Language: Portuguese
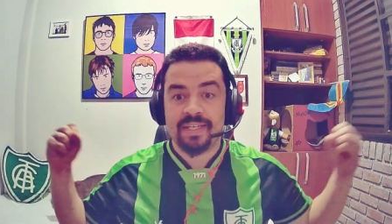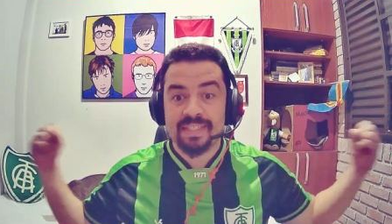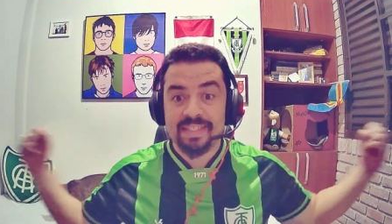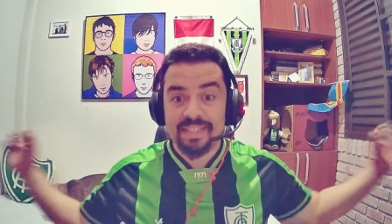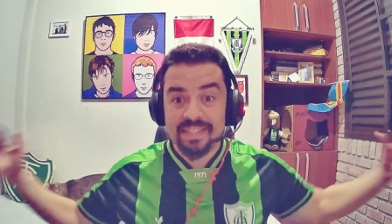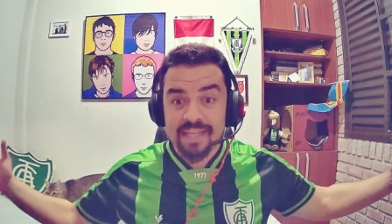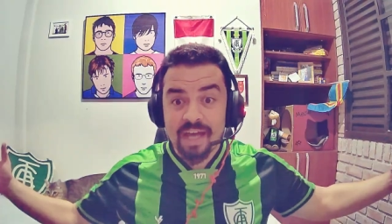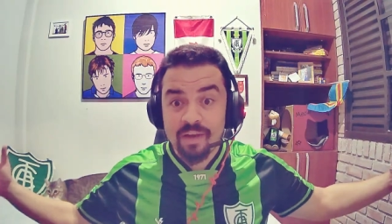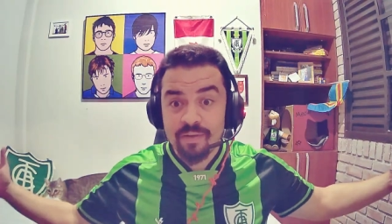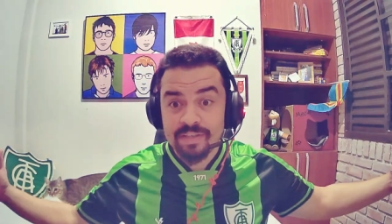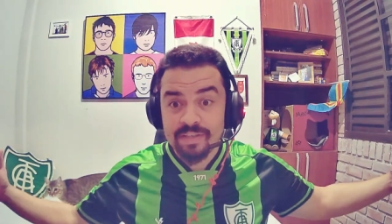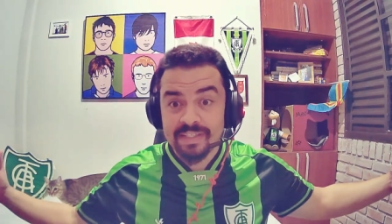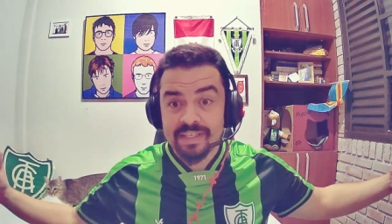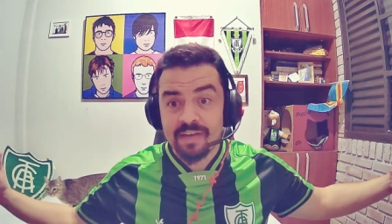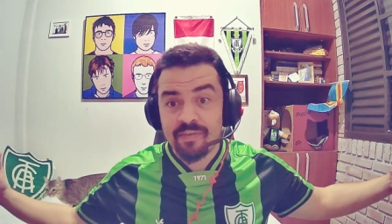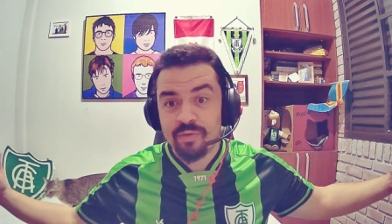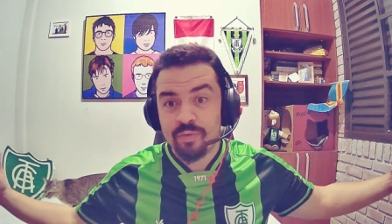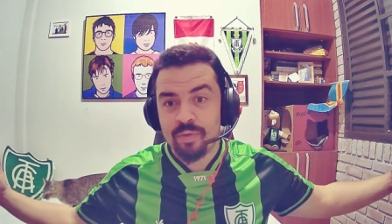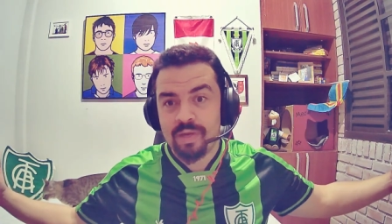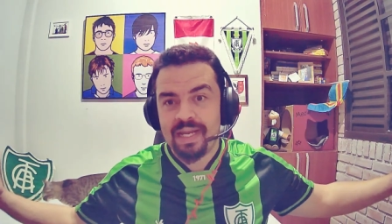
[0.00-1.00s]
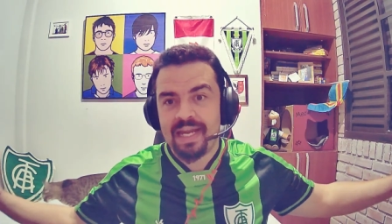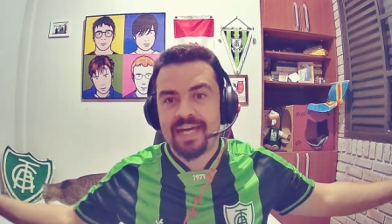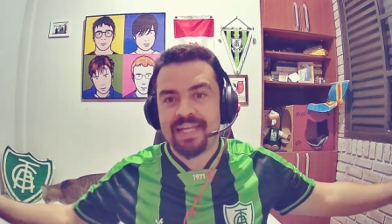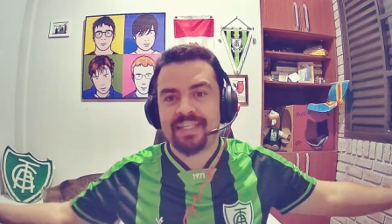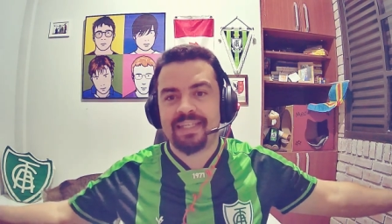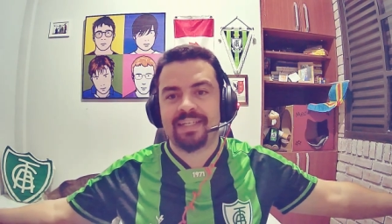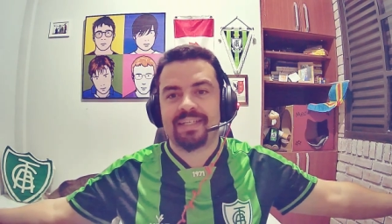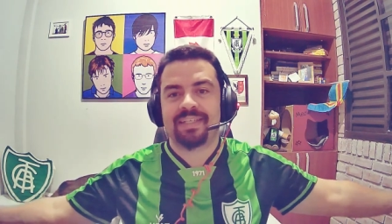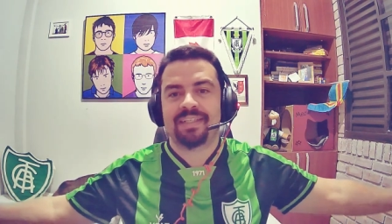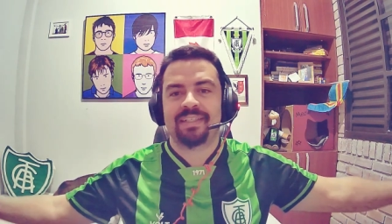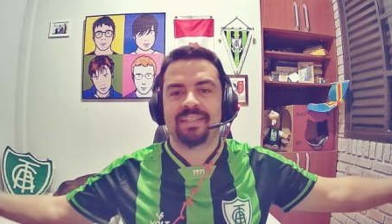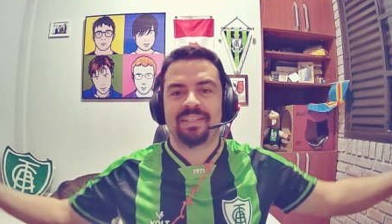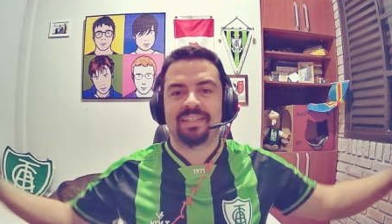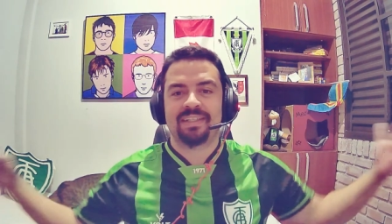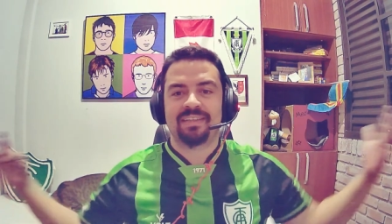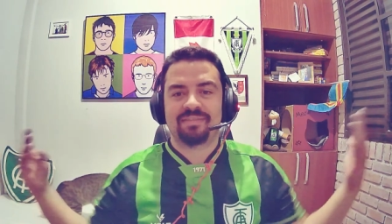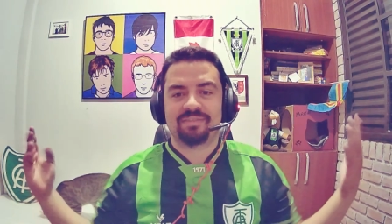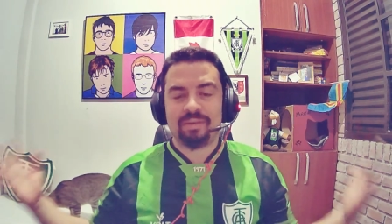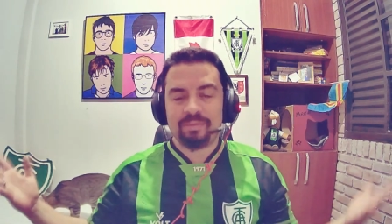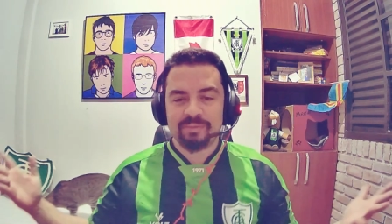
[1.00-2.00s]
Salve, salve, coelhada!
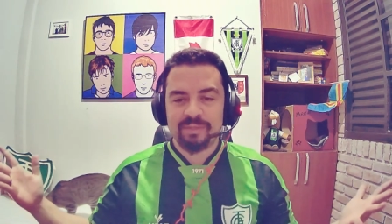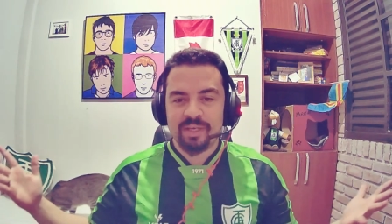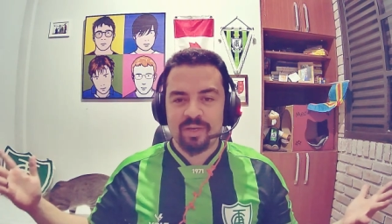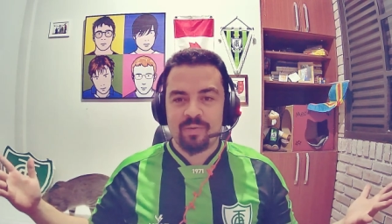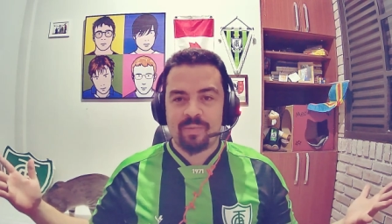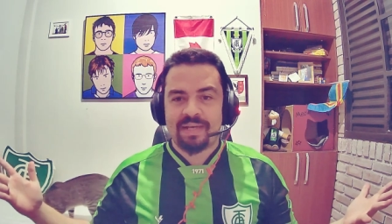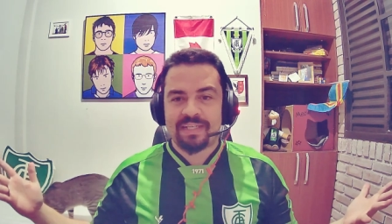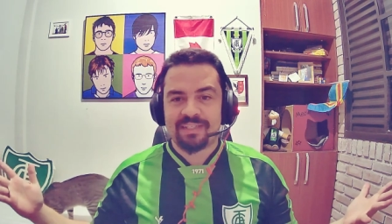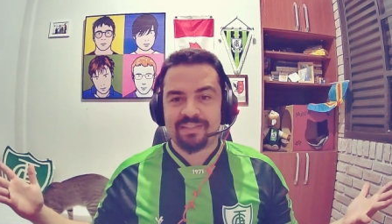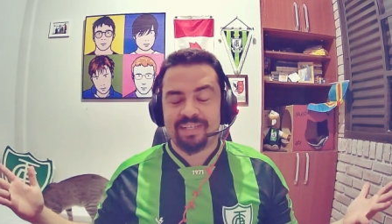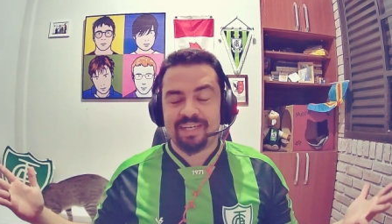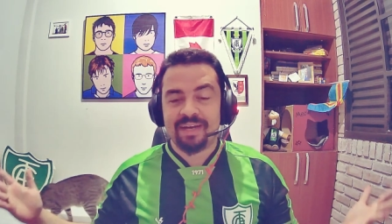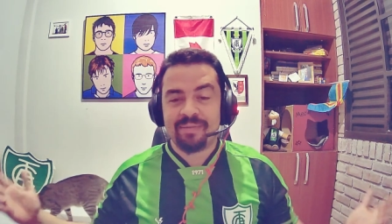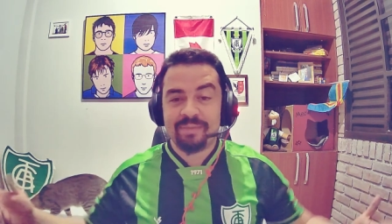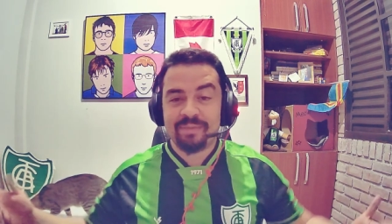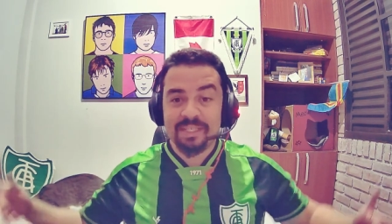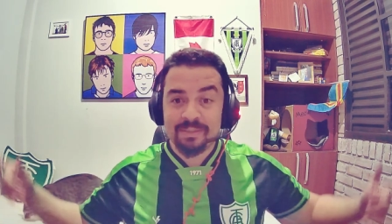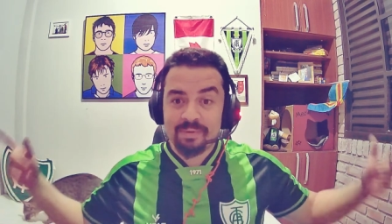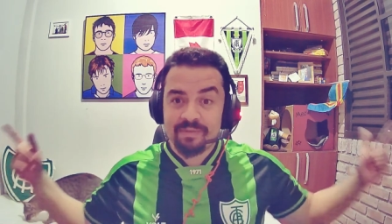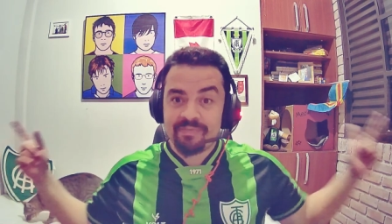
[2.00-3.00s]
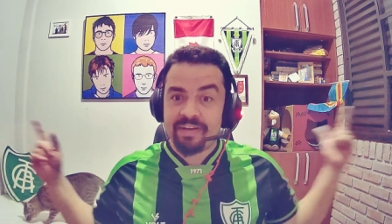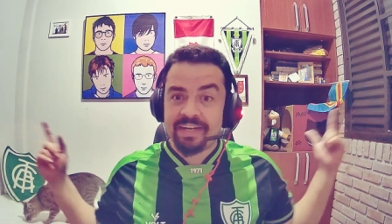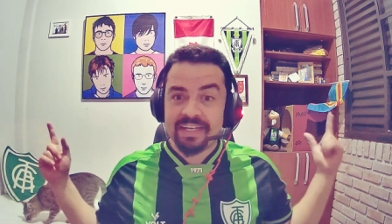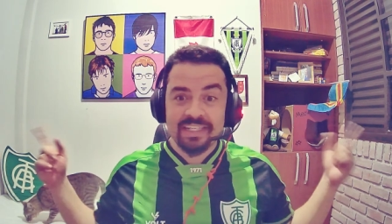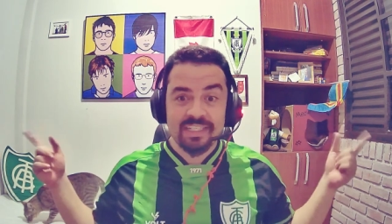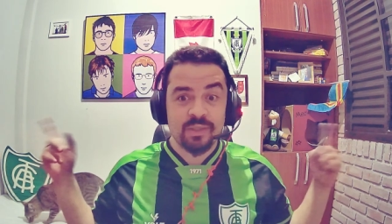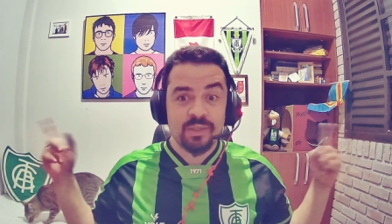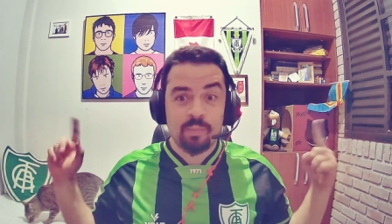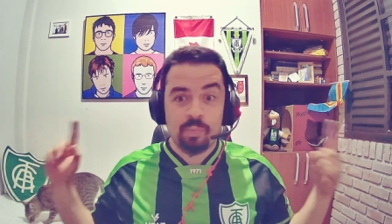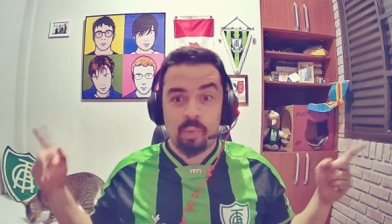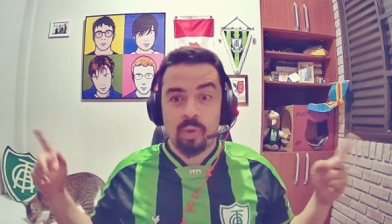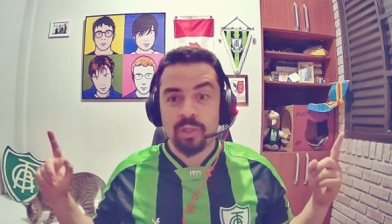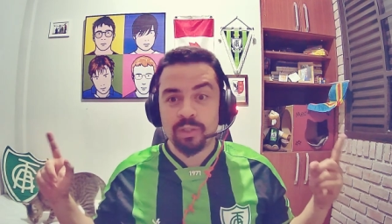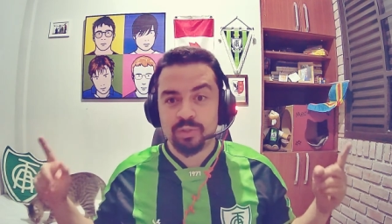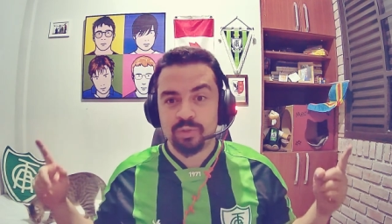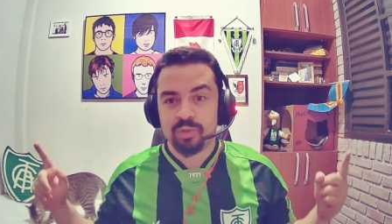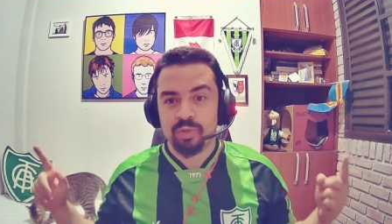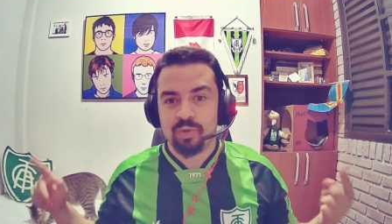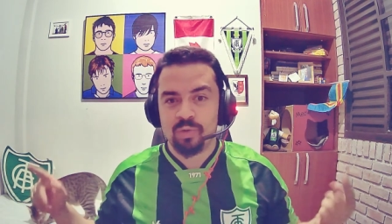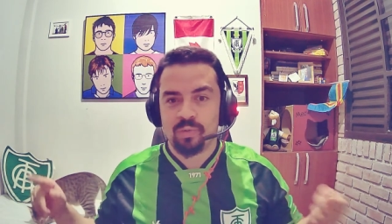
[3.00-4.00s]
Vamos aí com mais um Tagabits para falar desse
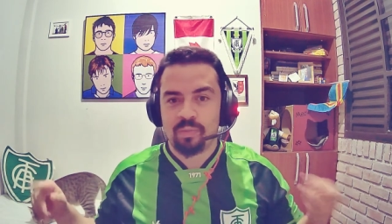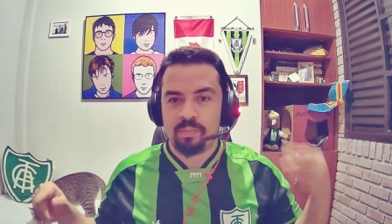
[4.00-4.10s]
pós-jogo.